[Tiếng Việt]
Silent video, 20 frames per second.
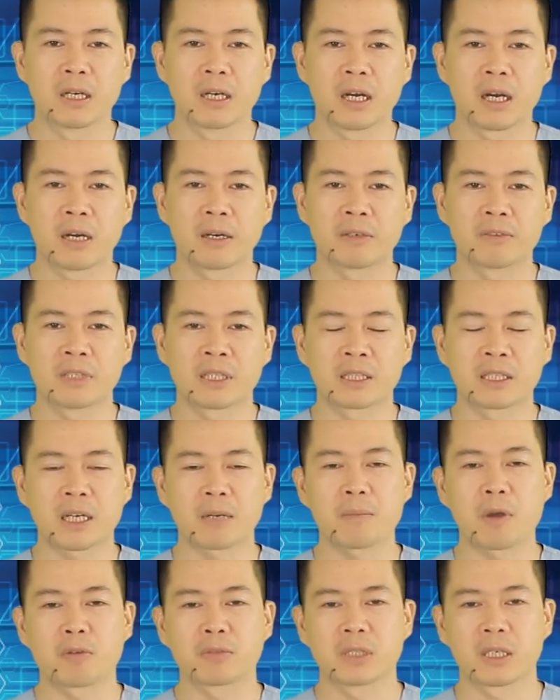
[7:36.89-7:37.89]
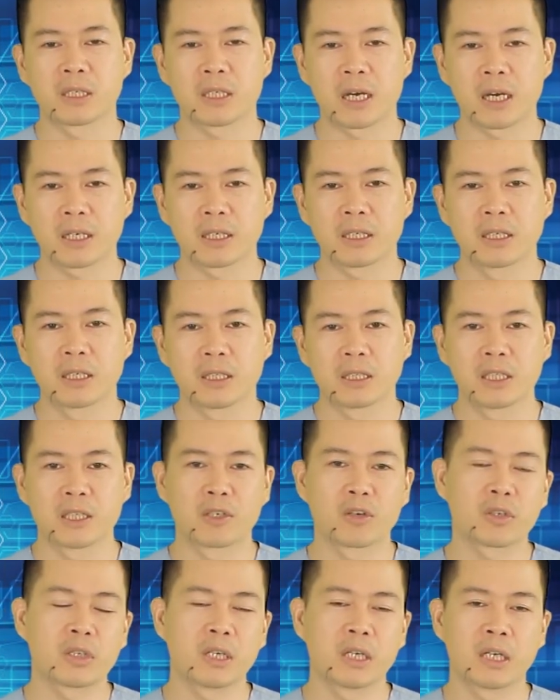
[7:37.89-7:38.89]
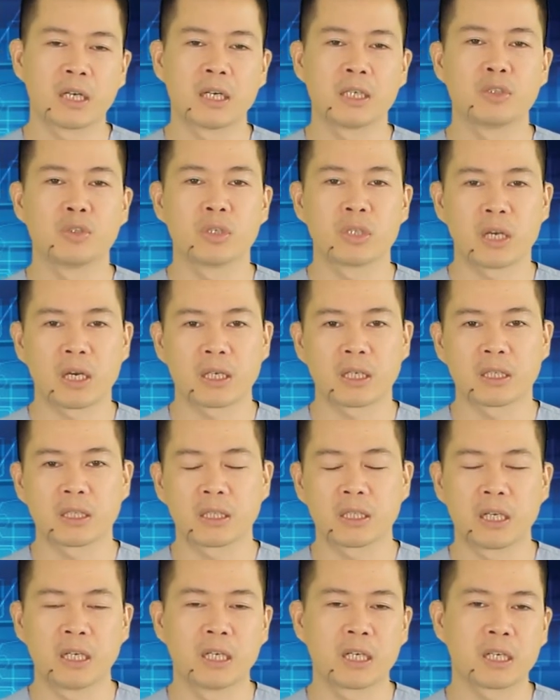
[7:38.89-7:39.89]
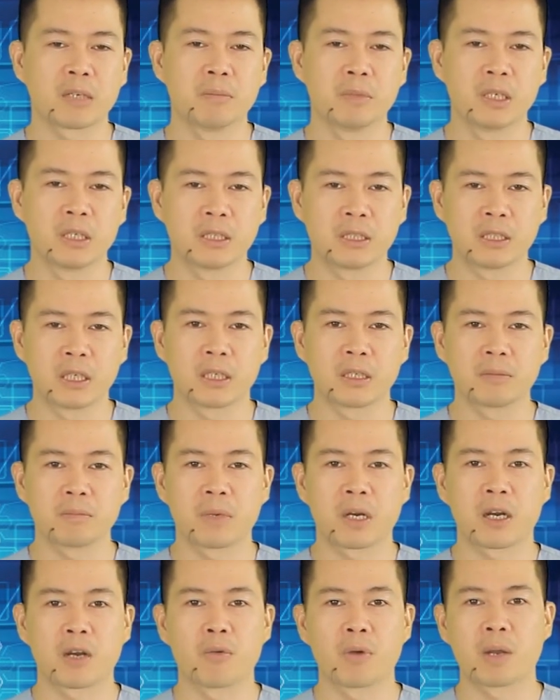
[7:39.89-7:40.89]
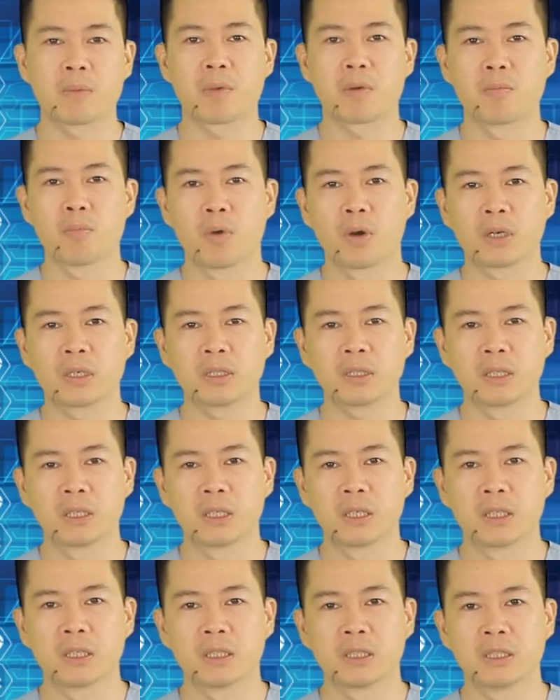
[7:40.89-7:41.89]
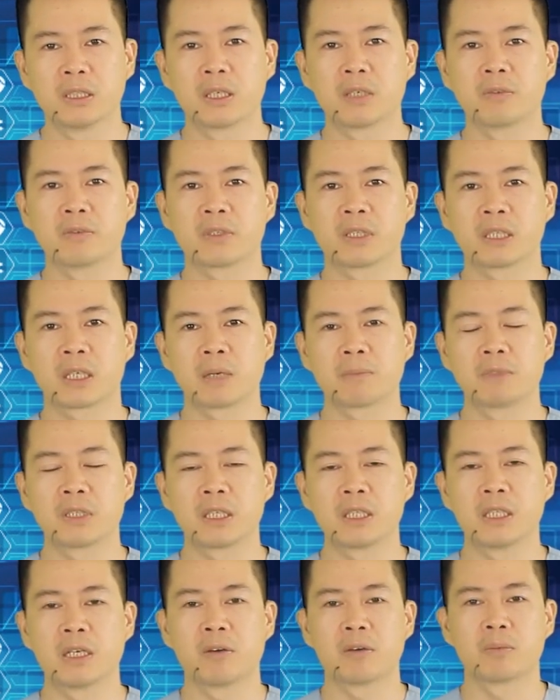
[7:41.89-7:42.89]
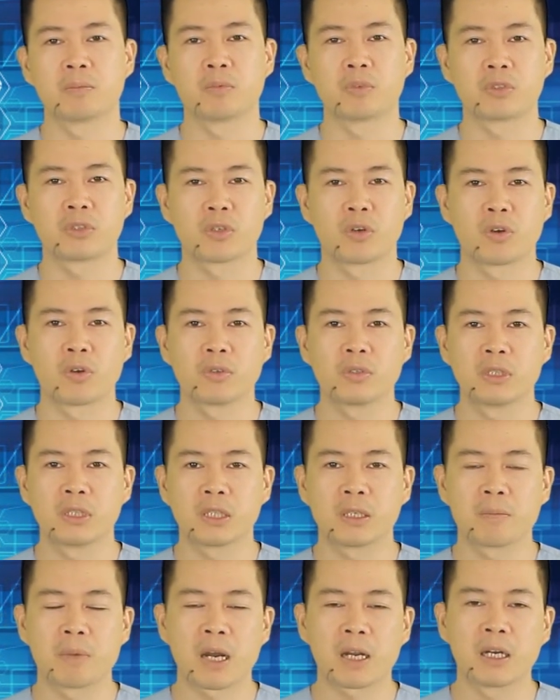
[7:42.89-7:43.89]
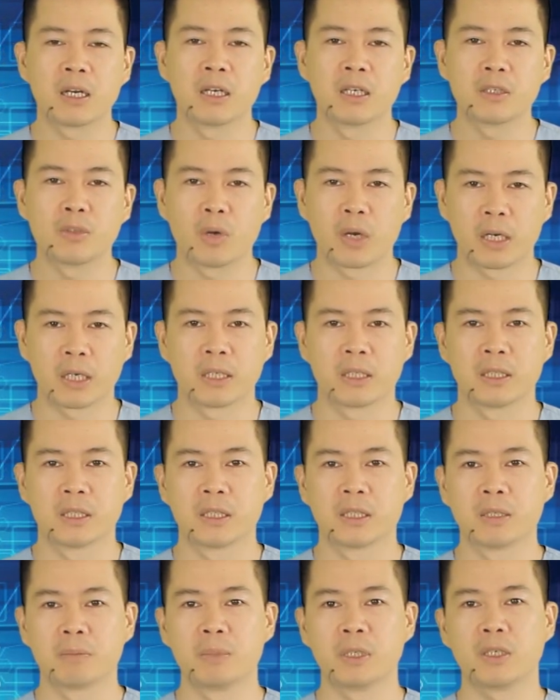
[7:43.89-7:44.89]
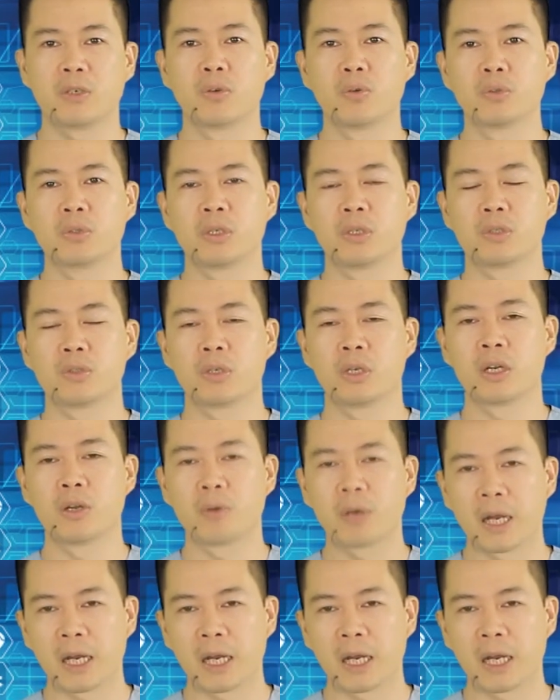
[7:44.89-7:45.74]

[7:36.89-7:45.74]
à, và giãn mỏng dần thận thì có thể gây suy thận. Đây là cái biến chứng mà không ai mong muốn, nhưng mà gặp rất nhiều ở một số những các bác lớn tuổi bị u tiền liệt tuyến lâu